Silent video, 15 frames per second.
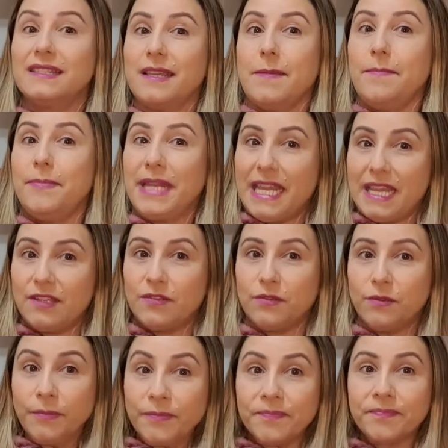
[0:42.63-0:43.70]
ser
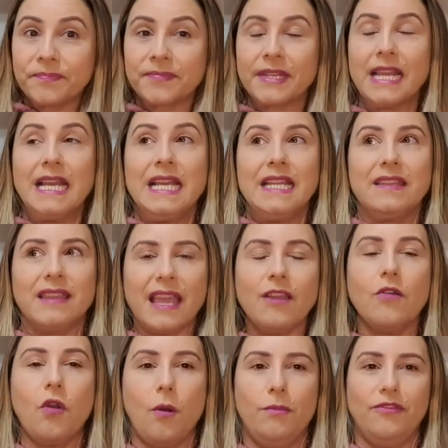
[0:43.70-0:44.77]
preso.
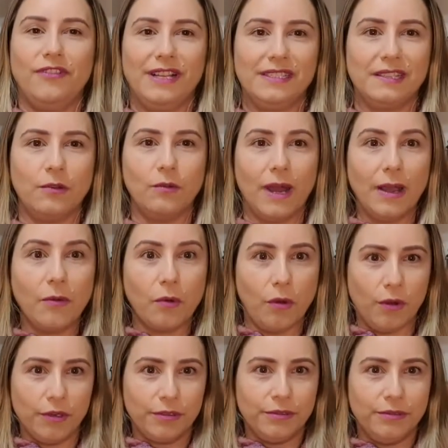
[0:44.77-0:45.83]
Tem como fazer um
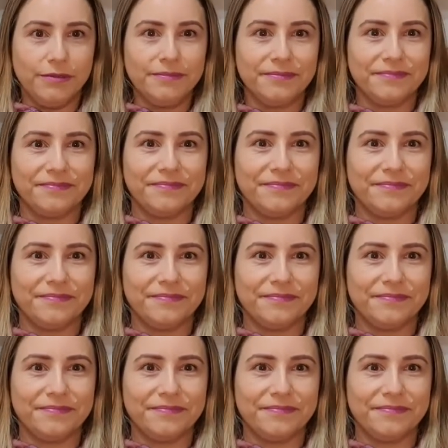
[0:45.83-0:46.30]
acordo?